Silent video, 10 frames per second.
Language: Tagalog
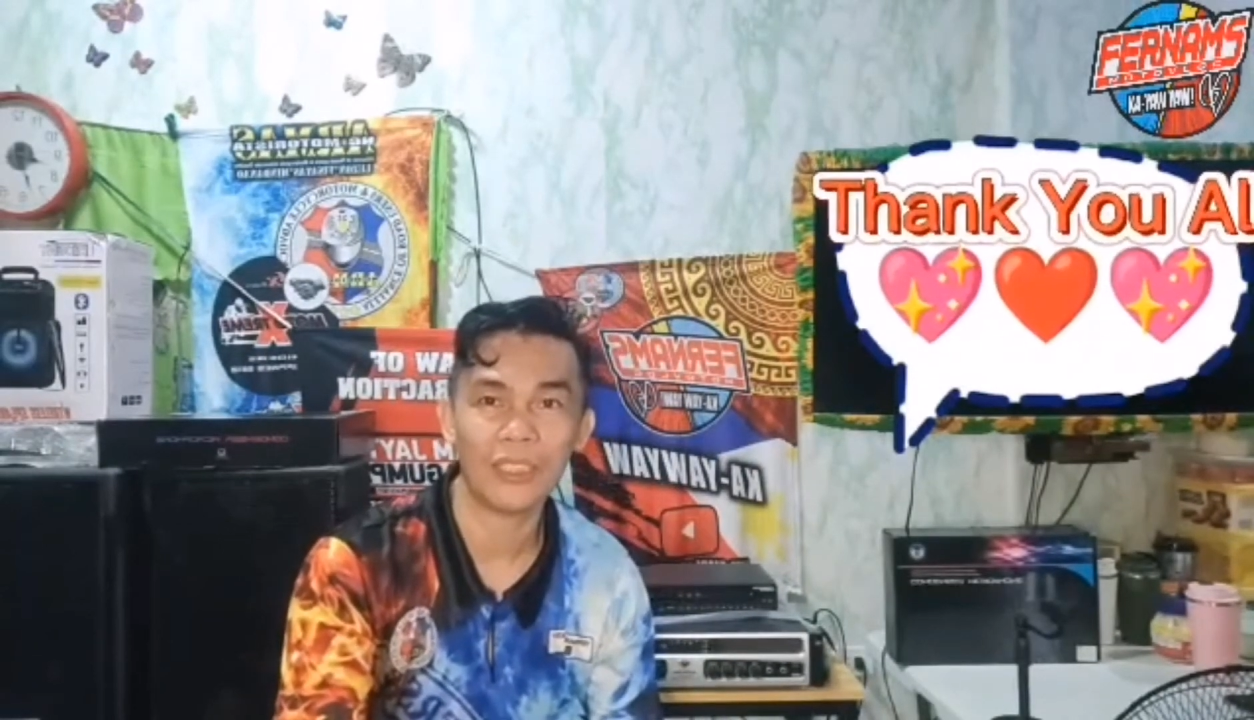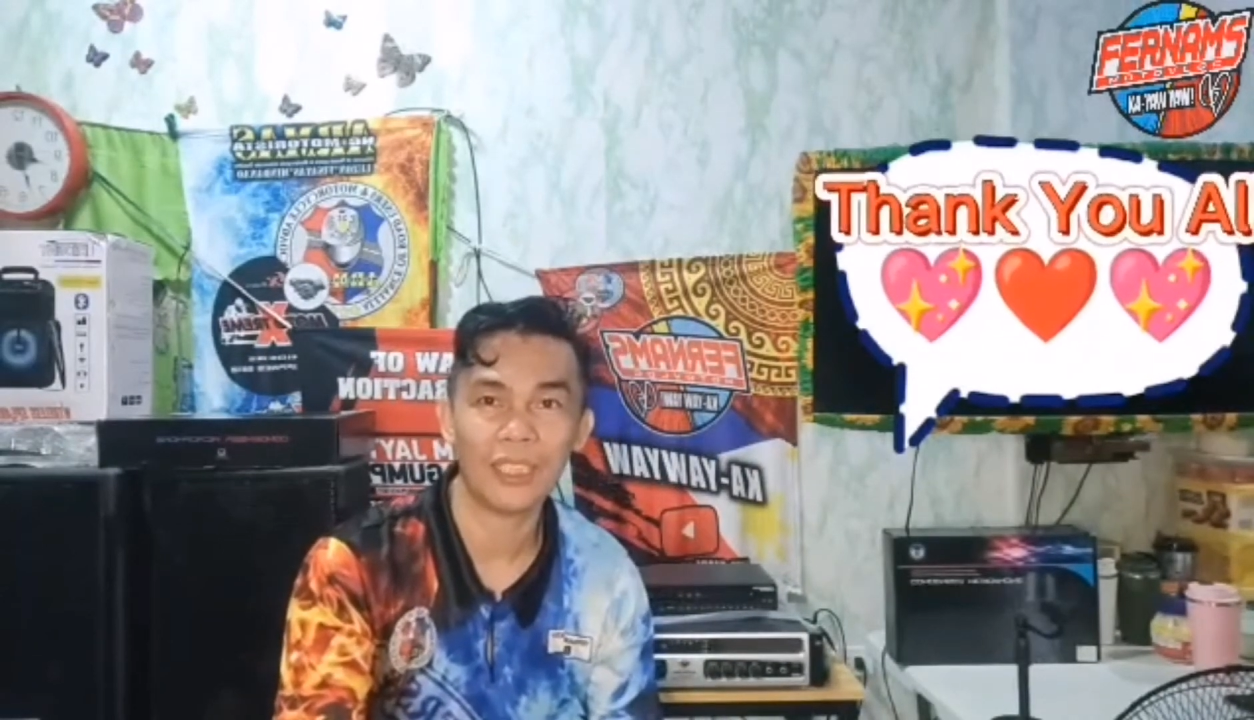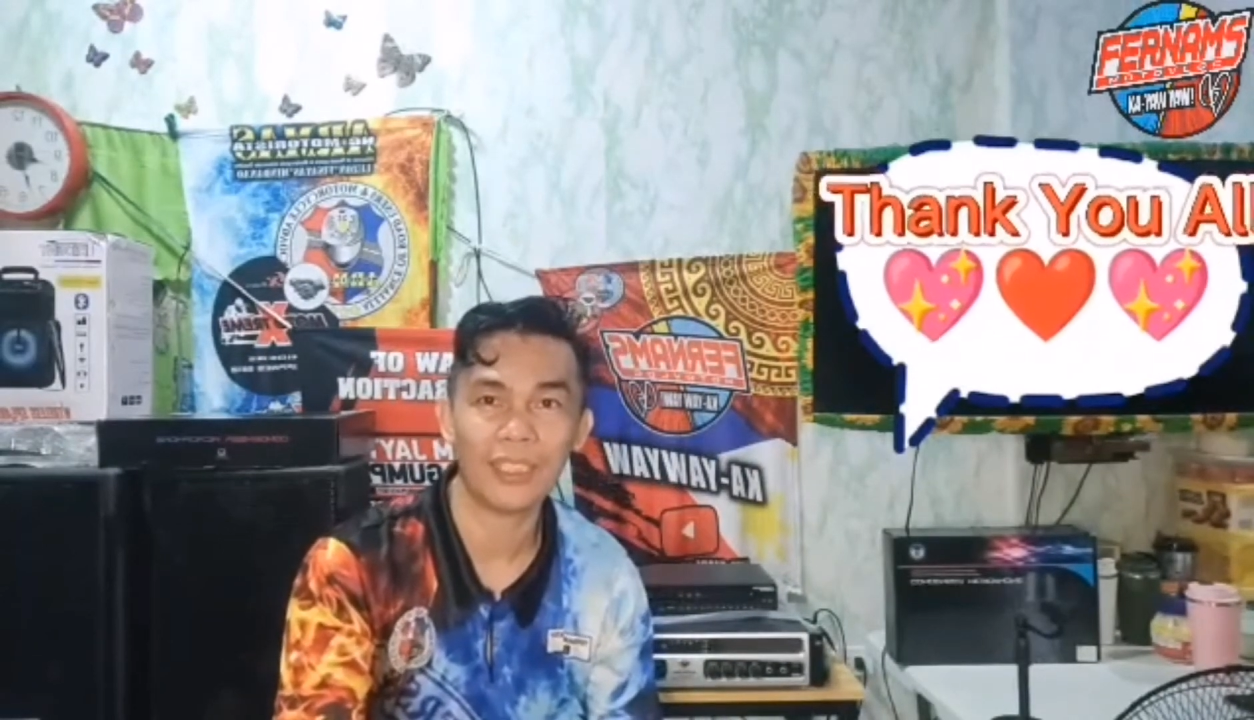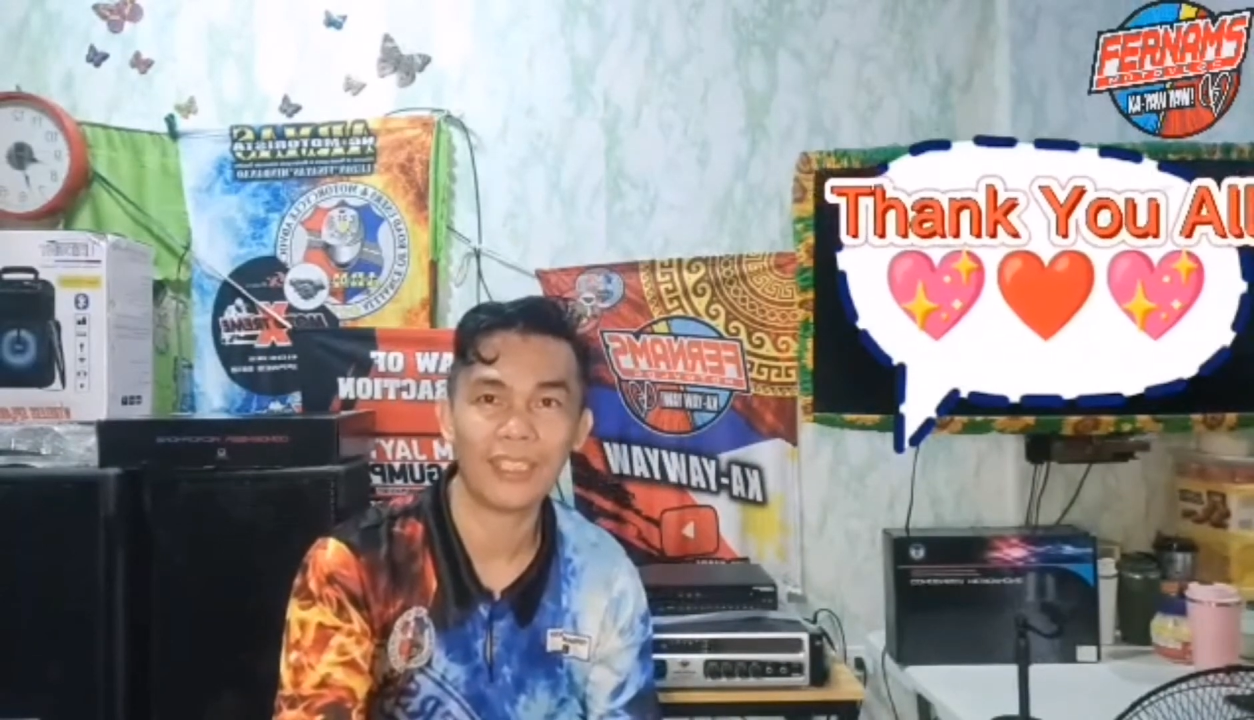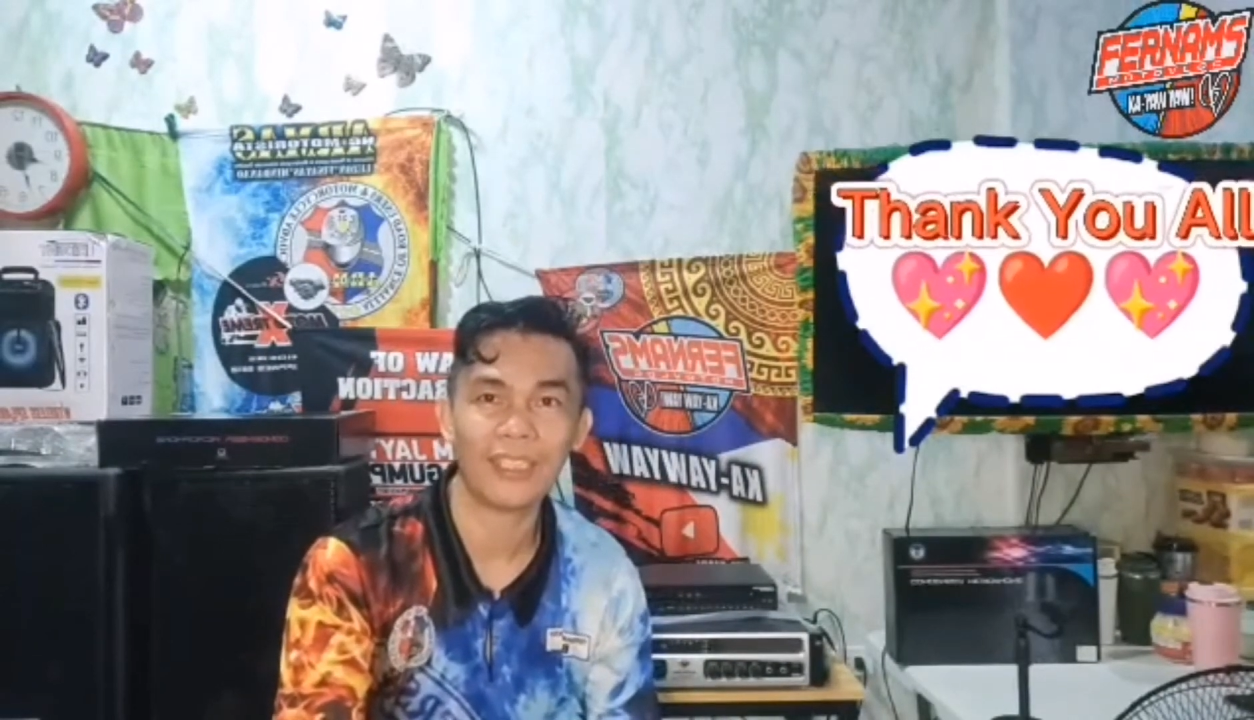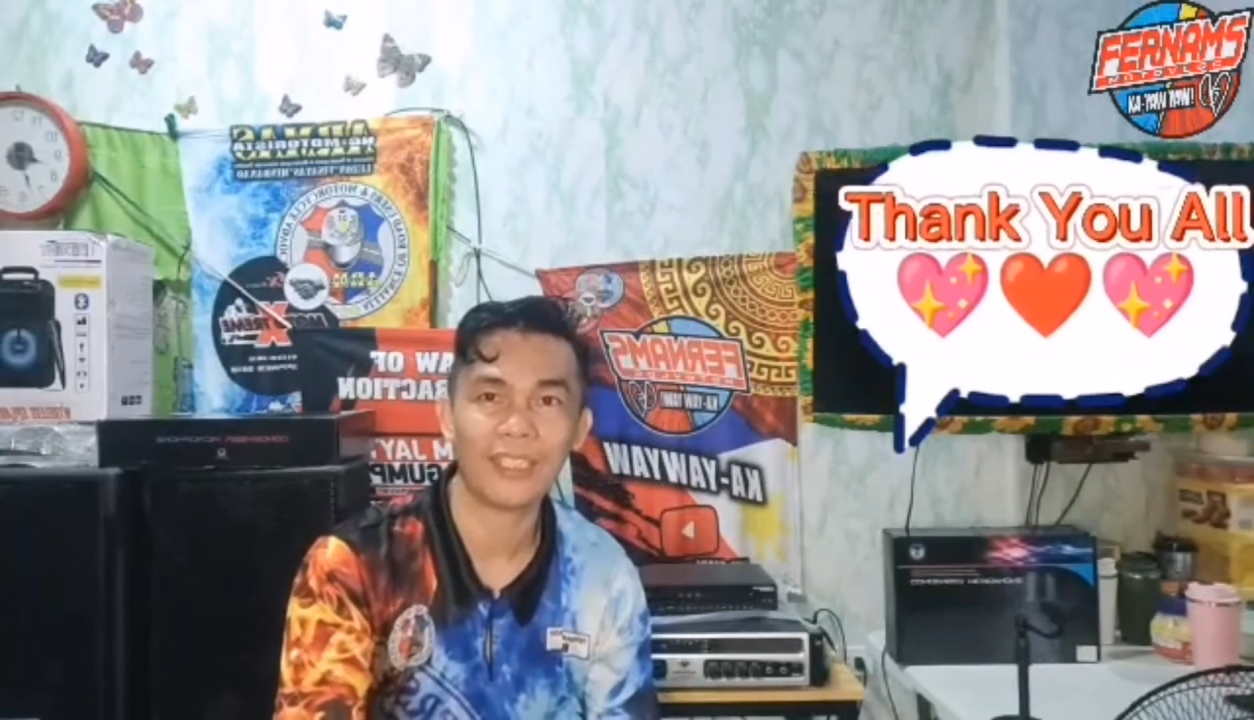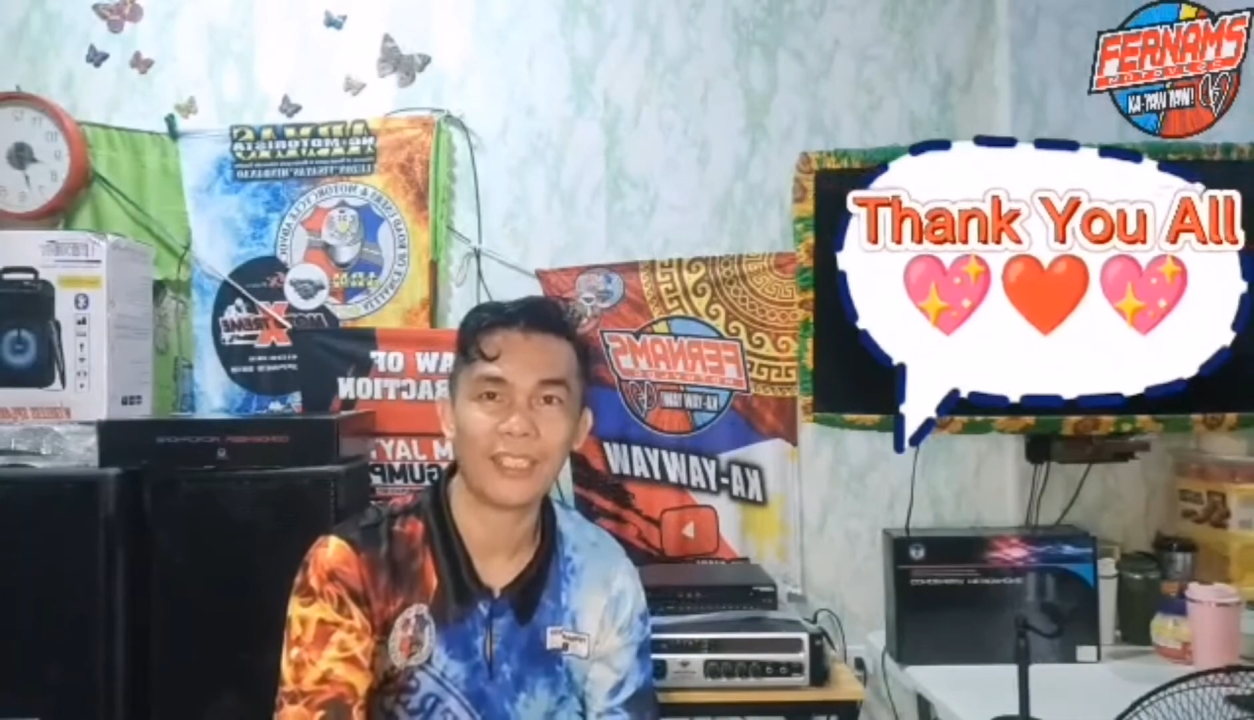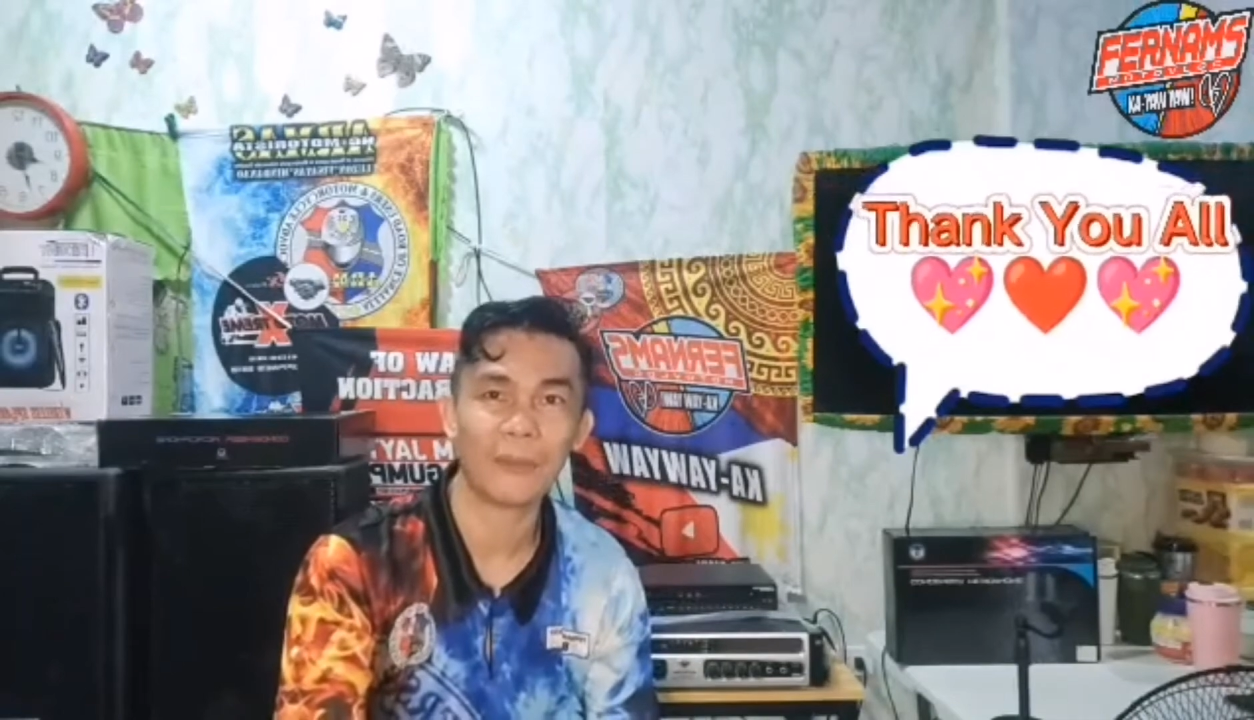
dahil uh,